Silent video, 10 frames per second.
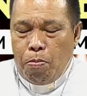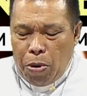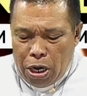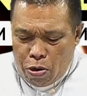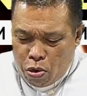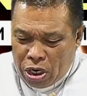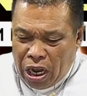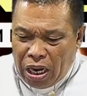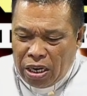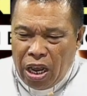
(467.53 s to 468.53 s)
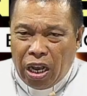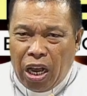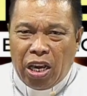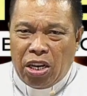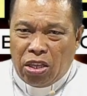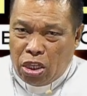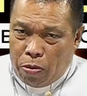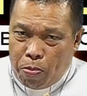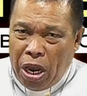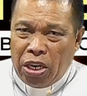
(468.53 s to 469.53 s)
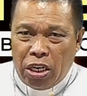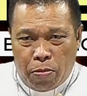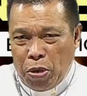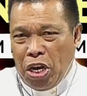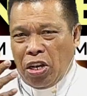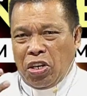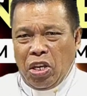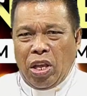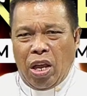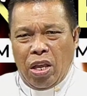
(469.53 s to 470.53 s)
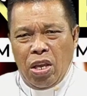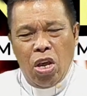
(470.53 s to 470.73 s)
melalui karya-karya terbaik di bidang kita.